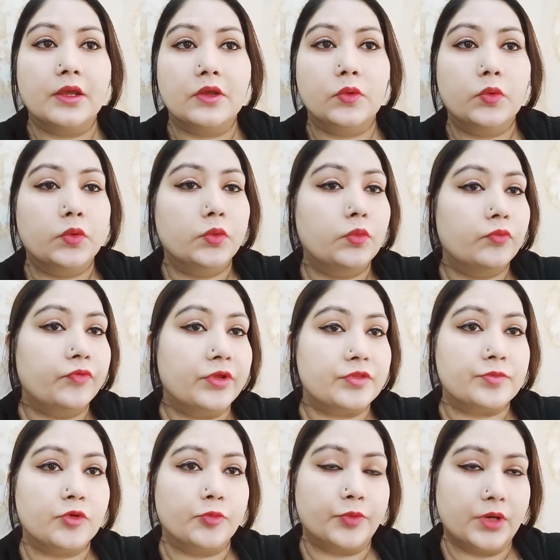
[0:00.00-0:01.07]
यूं यूं फेस
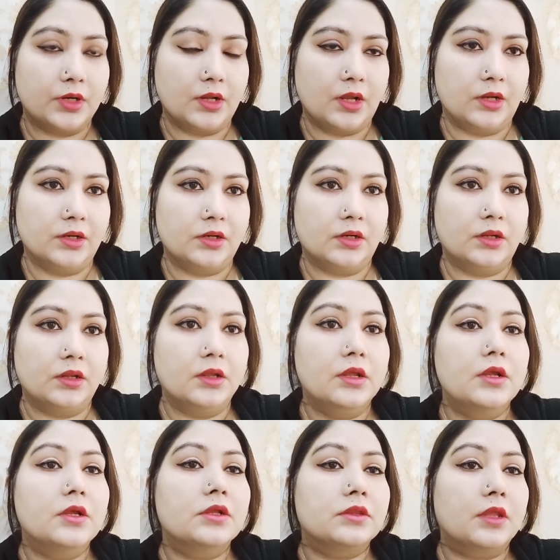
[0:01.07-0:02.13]
के ऊपर लगा लेना है
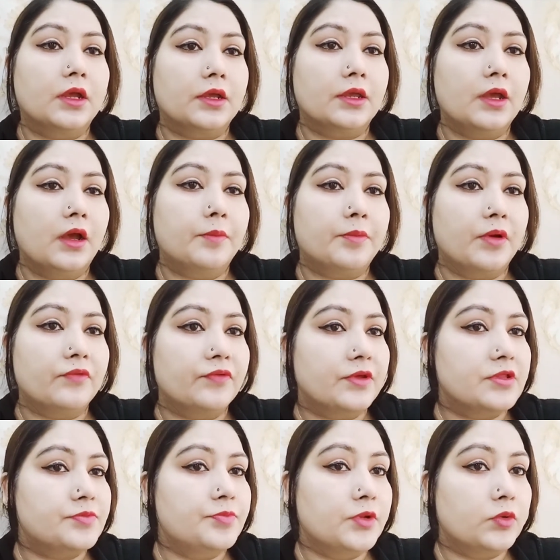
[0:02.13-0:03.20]
ताकि आपका
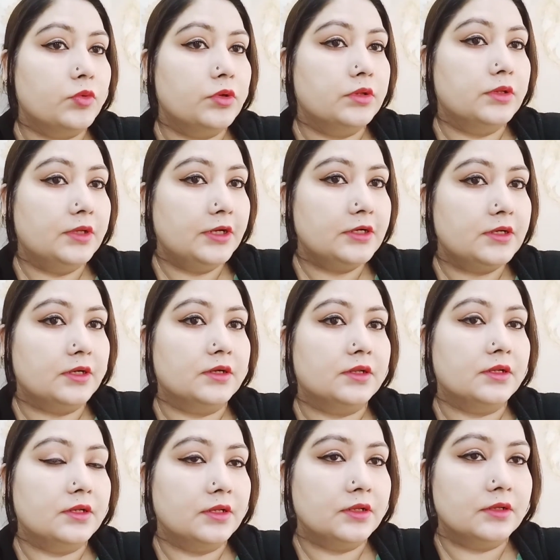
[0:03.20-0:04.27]
फेस बिल्कुल नीट एंड
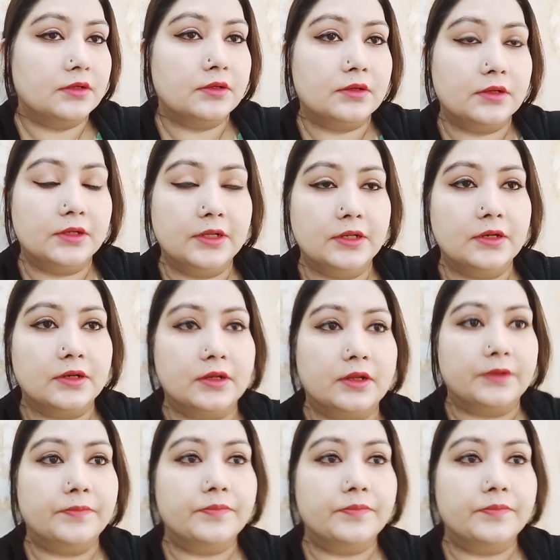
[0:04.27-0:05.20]
क्लीन क्लीन रहे